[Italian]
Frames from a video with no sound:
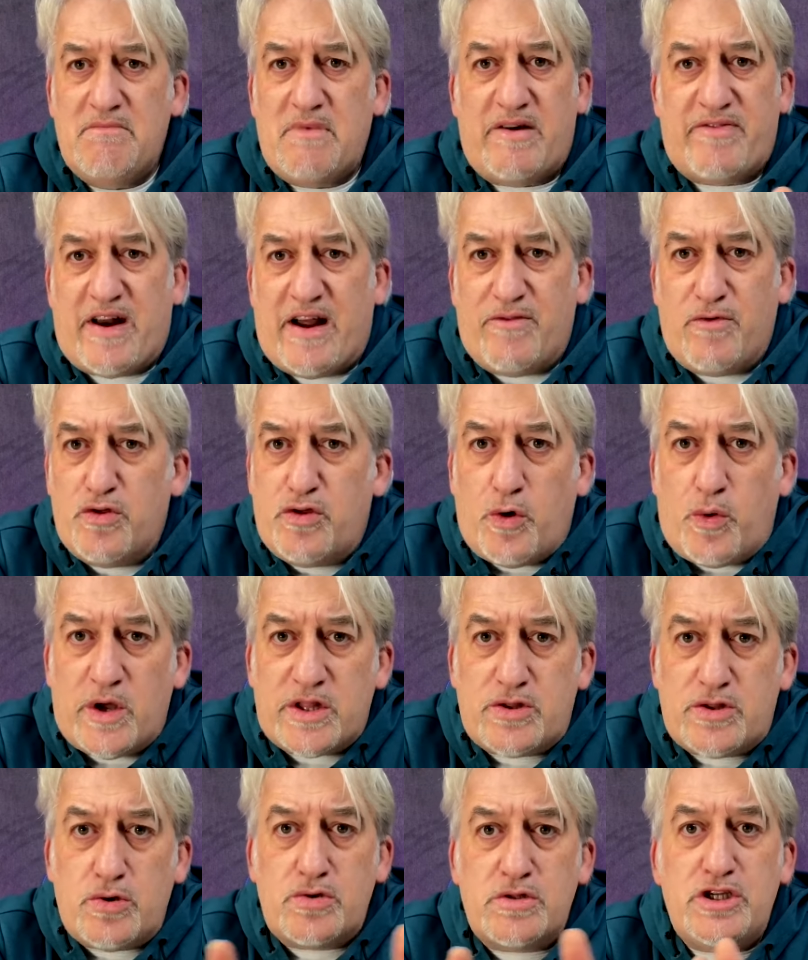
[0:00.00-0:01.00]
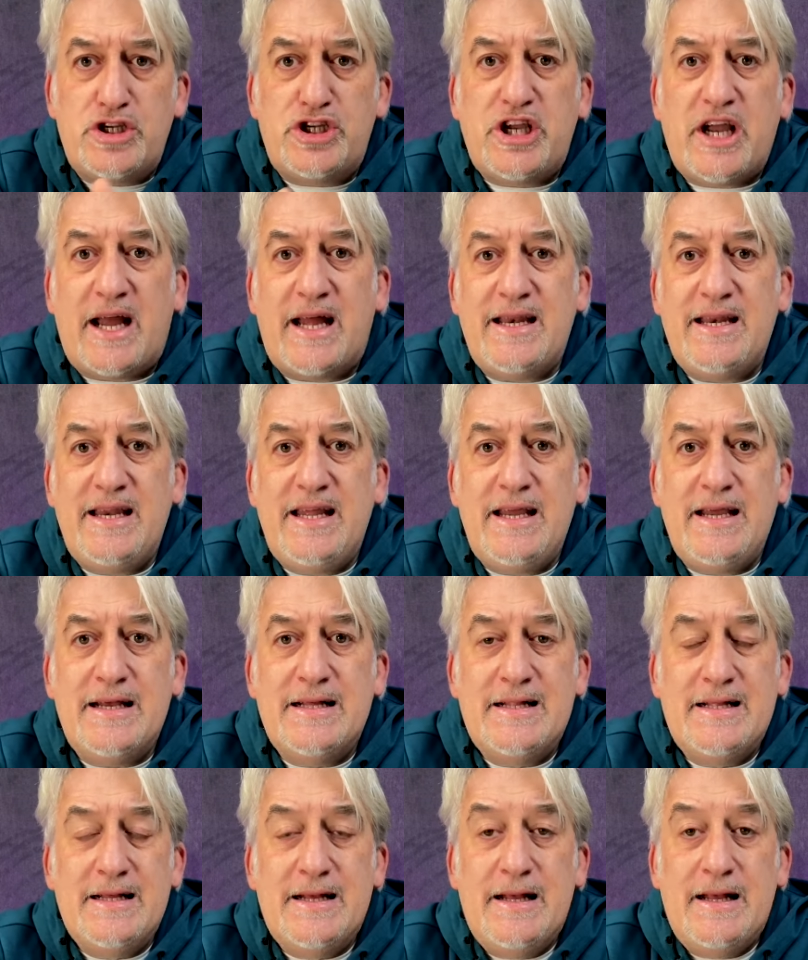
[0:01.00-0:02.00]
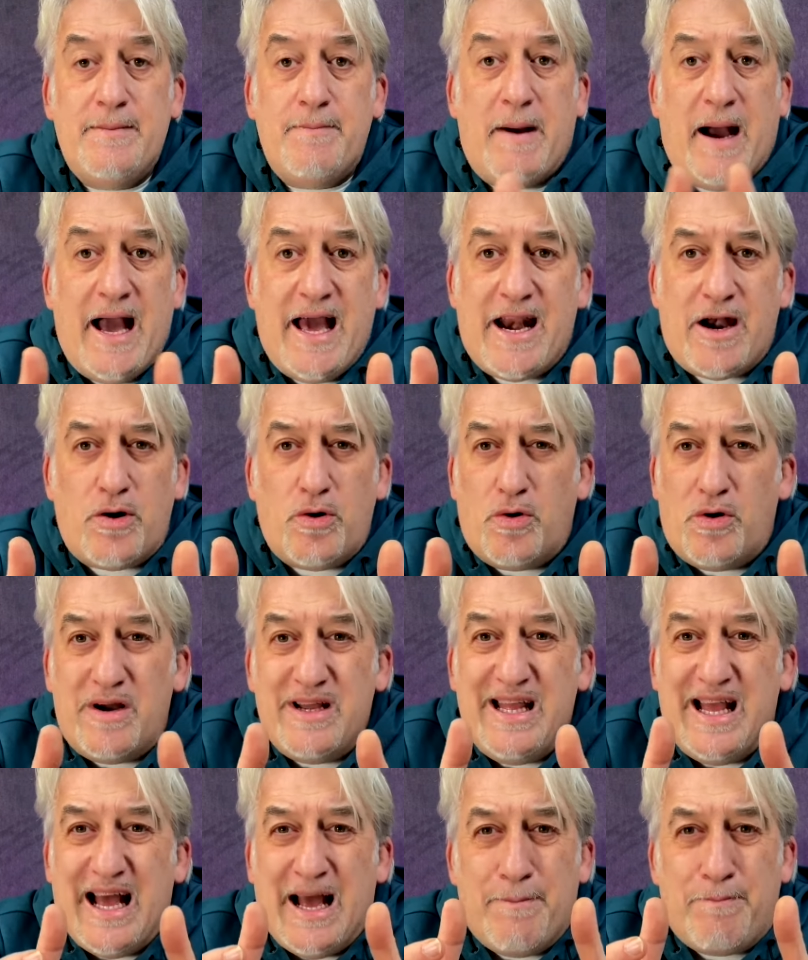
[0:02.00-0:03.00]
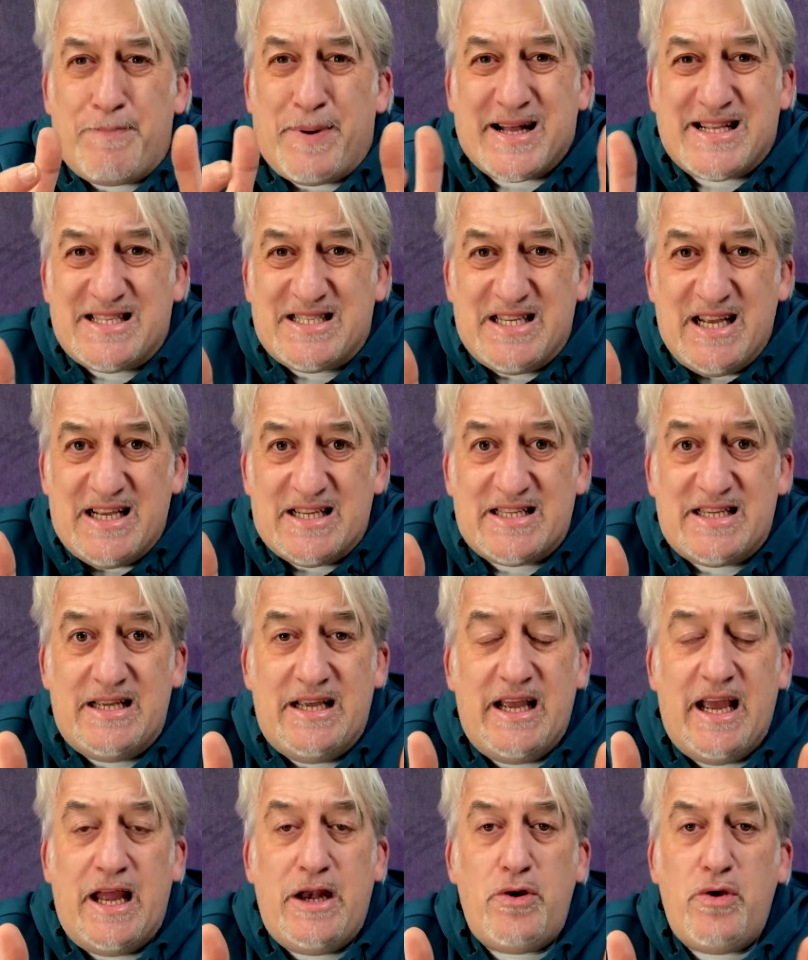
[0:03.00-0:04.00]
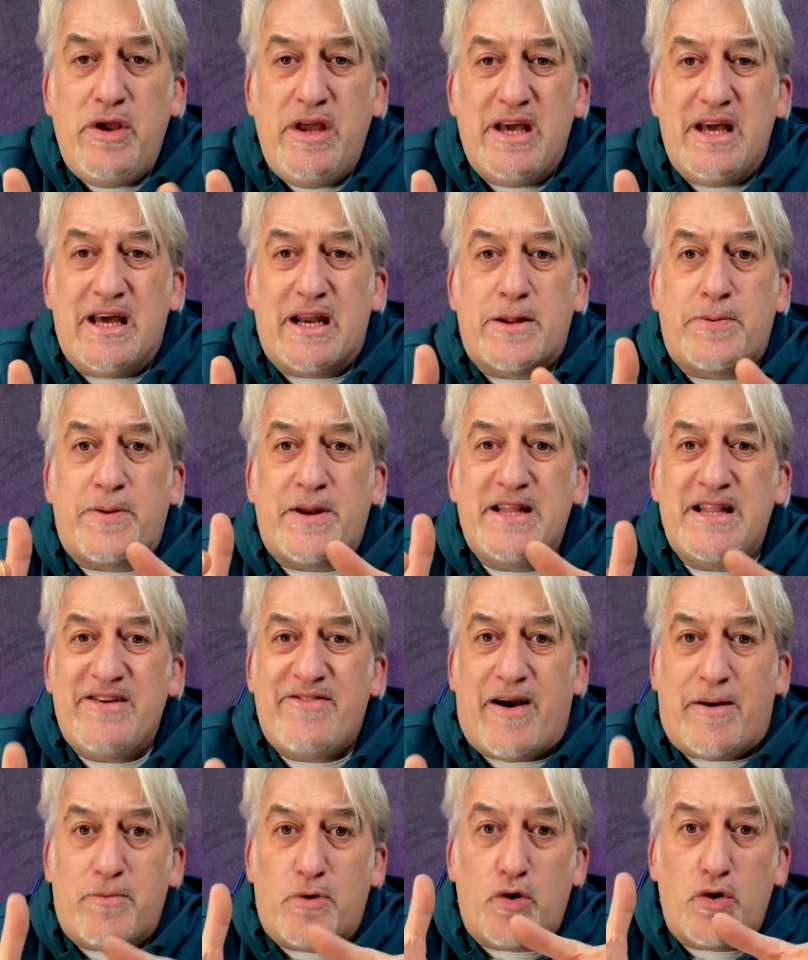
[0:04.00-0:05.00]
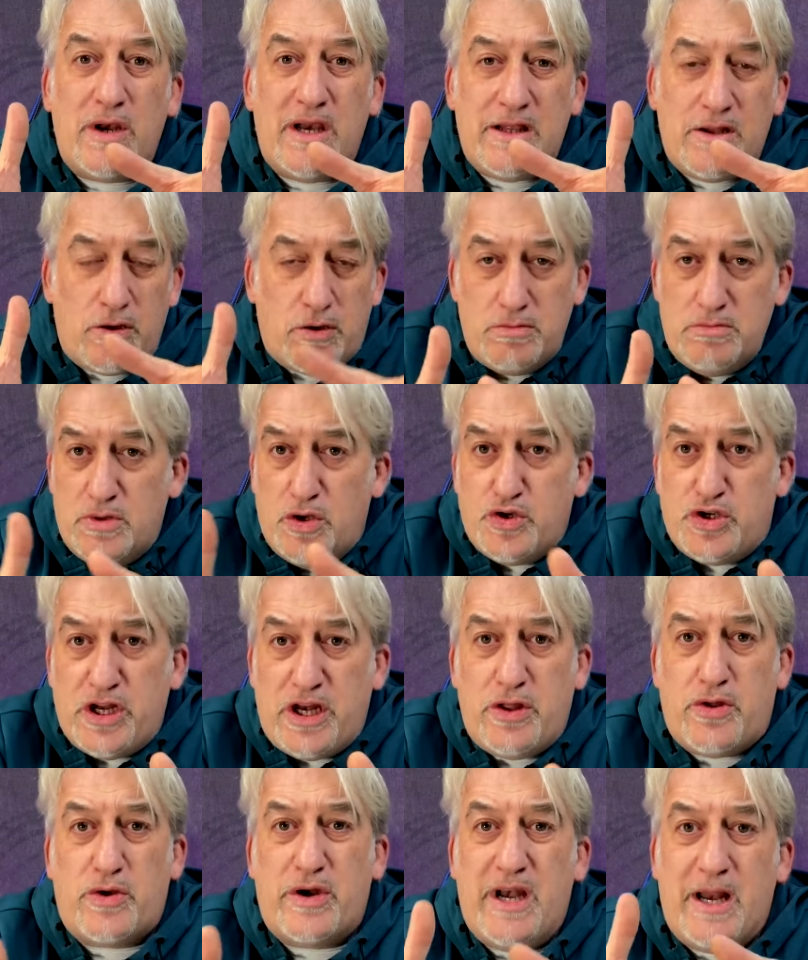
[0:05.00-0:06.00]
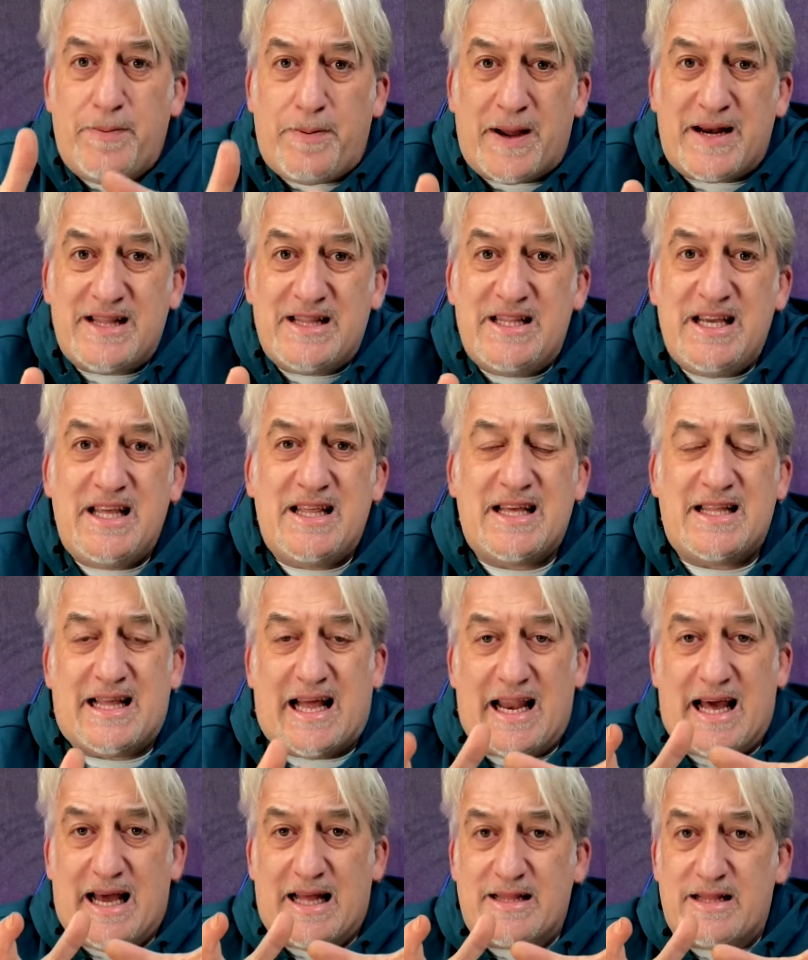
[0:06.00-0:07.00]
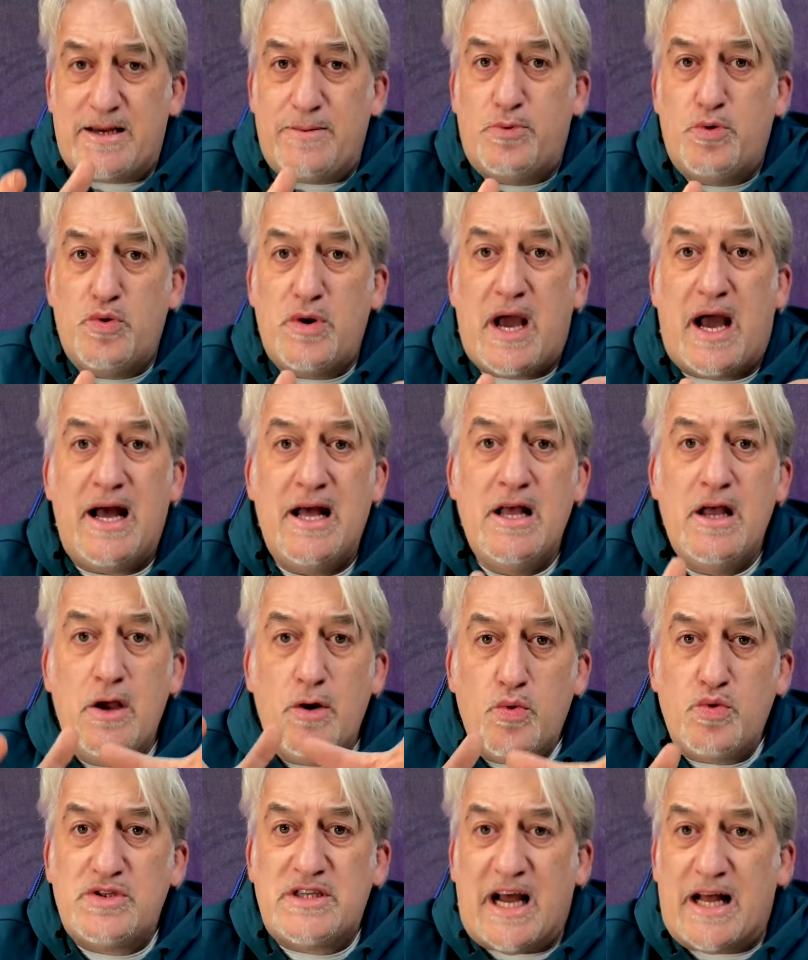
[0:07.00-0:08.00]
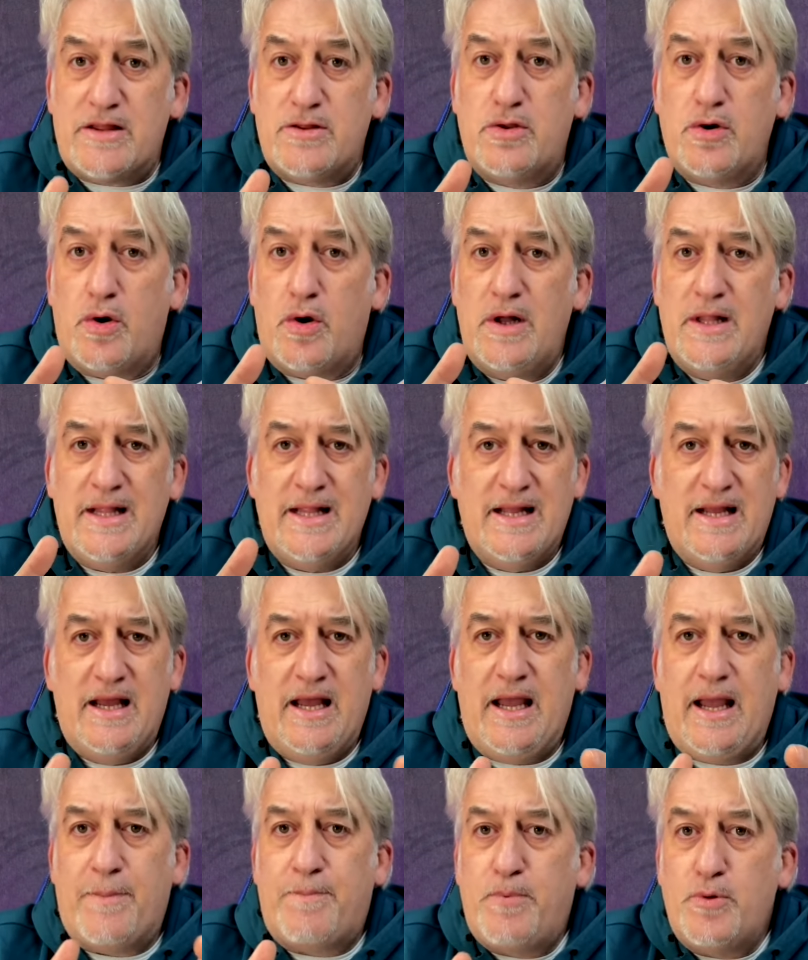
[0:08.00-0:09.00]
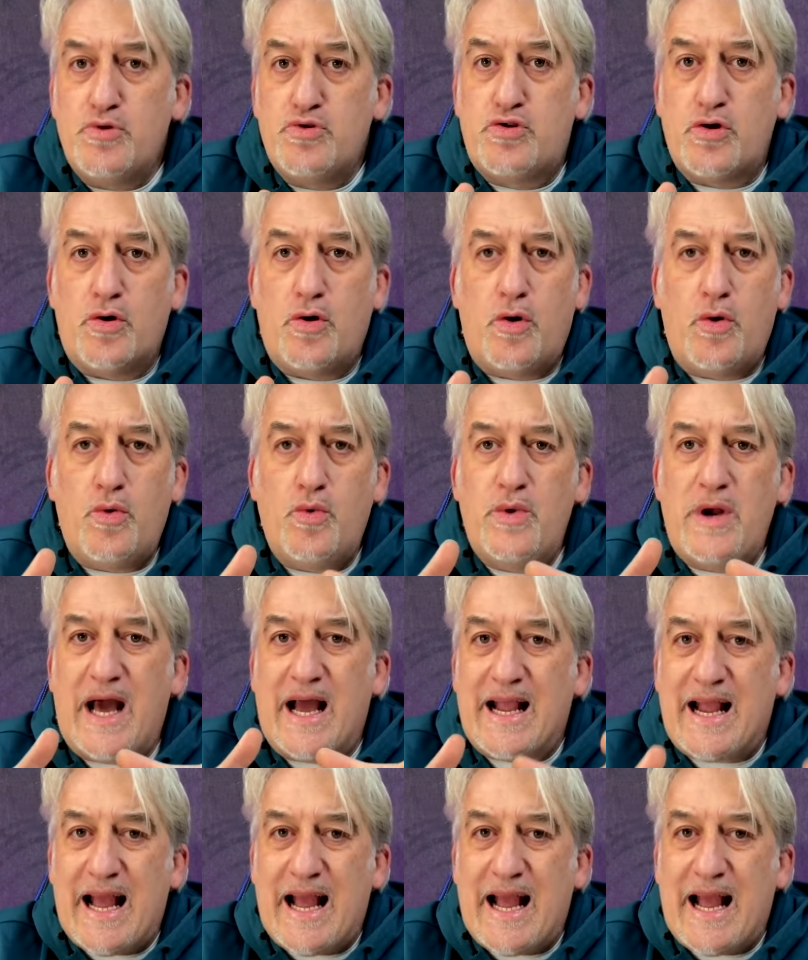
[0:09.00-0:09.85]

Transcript: avrà avuto 14 anni, ma erano pazzeschi e noi riprendevamo noi genitori le partite dalla tribuna usando eh, appunto una